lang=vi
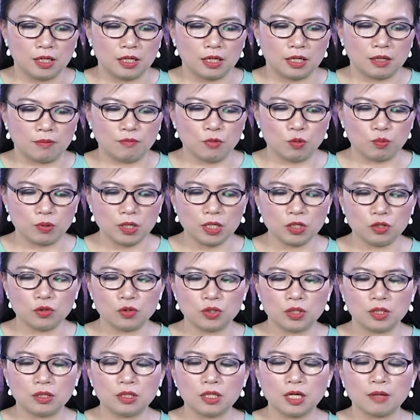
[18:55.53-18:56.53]
À, mục đích
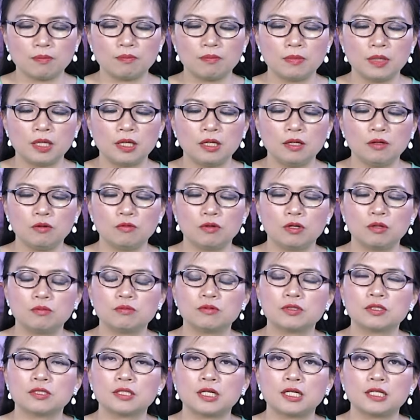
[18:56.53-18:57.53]
chuyến thăm Mỹ của
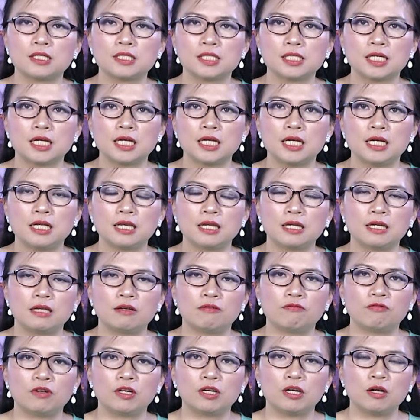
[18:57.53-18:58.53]
ông Zelensky là
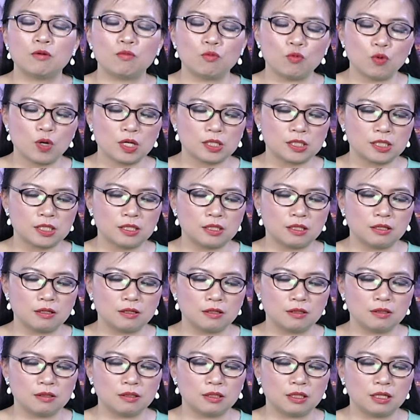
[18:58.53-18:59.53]
để vận động
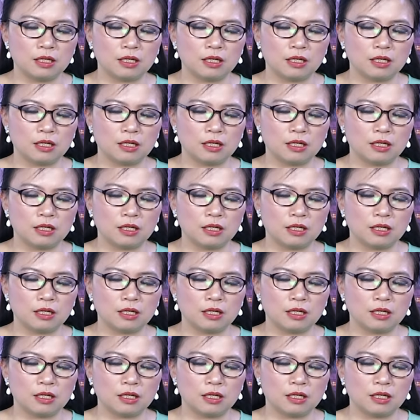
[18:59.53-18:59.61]
Washington